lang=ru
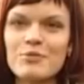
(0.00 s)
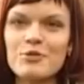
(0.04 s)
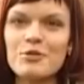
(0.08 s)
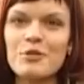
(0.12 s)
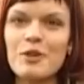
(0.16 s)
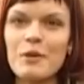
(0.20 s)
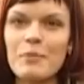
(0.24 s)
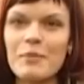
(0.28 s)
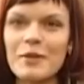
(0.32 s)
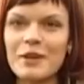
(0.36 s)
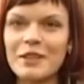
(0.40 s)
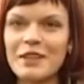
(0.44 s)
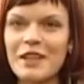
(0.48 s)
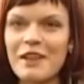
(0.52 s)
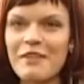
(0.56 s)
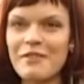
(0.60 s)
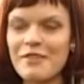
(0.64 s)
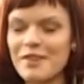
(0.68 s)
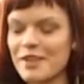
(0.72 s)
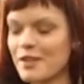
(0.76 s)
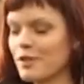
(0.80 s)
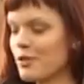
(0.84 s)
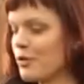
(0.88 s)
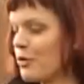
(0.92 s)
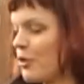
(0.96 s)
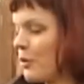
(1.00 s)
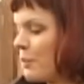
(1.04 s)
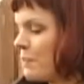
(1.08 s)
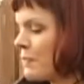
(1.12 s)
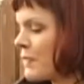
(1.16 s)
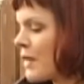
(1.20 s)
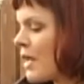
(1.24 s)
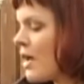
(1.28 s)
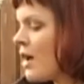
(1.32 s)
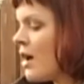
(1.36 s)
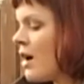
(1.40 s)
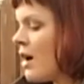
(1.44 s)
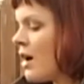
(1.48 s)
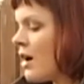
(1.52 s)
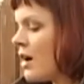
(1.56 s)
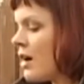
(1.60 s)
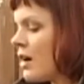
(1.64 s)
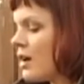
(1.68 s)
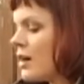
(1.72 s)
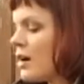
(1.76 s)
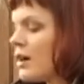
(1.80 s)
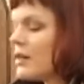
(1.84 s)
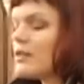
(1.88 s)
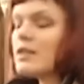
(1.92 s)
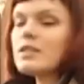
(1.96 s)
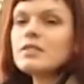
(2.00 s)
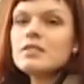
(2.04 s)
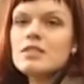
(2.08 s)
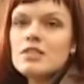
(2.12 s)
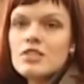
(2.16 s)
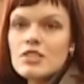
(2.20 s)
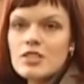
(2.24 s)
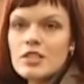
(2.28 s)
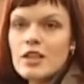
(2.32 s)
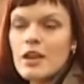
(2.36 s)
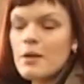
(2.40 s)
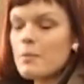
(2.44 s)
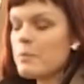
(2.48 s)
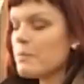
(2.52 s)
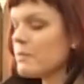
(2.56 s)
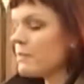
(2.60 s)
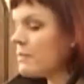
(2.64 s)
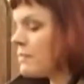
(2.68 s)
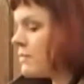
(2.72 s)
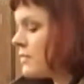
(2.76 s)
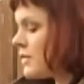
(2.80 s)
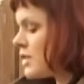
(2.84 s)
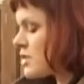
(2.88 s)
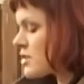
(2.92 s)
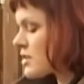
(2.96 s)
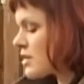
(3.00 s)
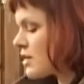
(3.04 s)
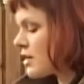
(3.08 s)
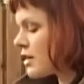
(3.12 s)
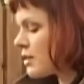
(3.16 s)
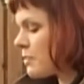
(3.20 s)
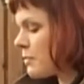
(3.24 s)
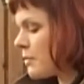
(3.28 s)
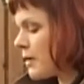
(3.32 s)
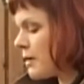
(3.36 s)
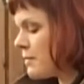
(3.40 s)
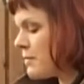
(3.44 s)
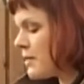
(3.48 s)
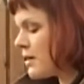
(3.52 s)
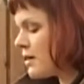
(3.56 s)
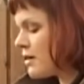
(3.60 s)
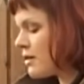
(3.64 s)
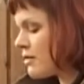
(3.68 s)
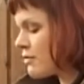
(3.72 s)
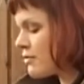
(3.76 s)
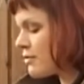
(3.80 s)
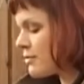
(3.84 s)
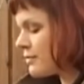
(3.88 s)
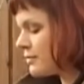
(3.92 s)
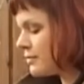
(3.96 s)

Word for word: буду обыкновенную. Нарезаем несколько побегов.